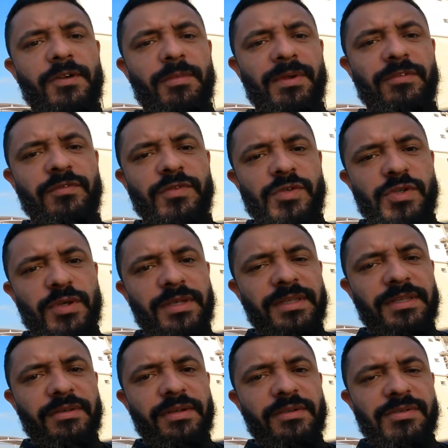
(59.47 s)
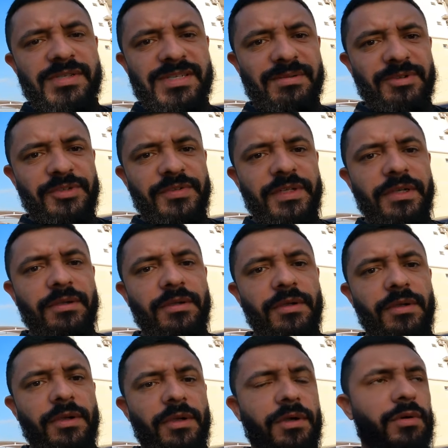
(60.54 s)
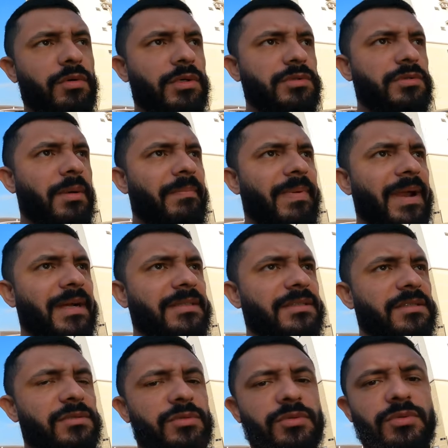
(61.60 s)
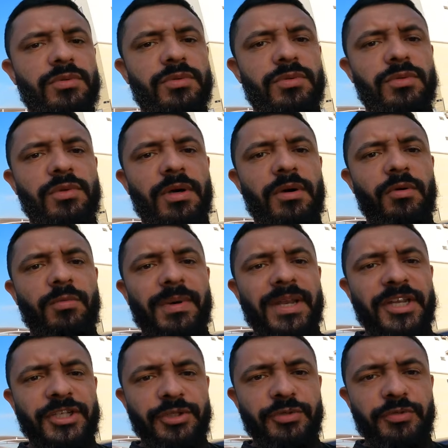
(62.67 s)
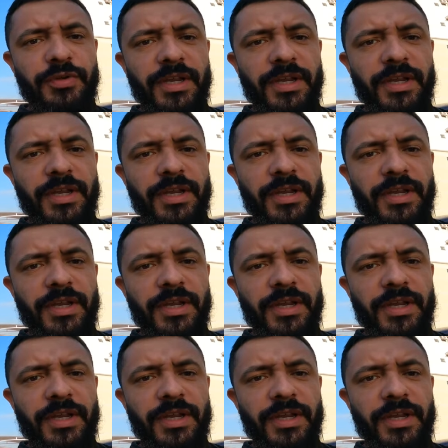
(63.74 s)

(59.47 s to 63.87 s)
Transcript: Como é que funciona então né, o sistema de freio? Quando tu aperta o, o manete do